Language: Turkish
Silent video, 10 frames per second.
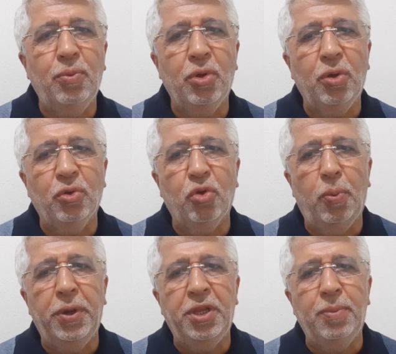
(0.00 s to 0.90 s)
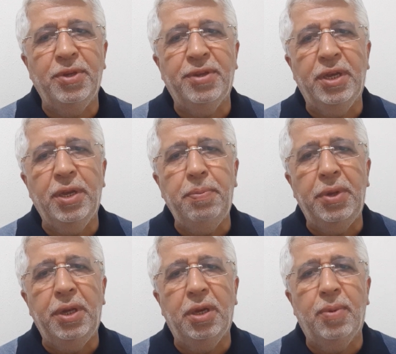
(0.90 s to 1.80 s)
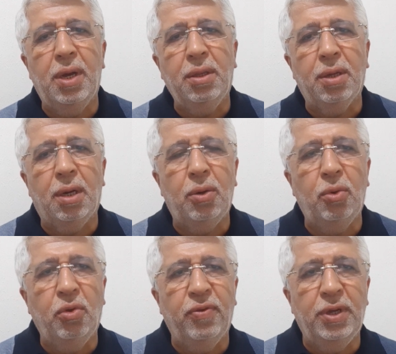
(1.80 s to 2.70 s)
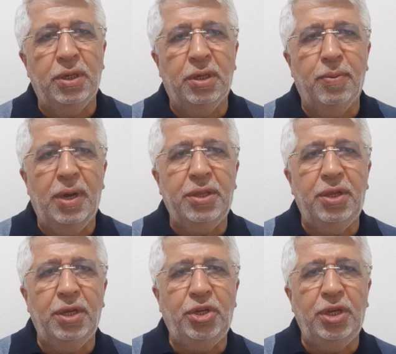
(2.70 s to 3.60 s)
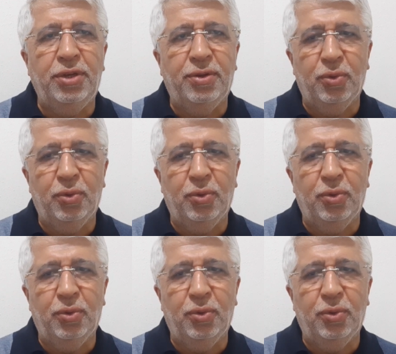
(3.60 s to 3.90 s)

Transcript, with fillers: Bugünkü sohbetimizde Mihirban, Talut ve Irmak diyeceğiz.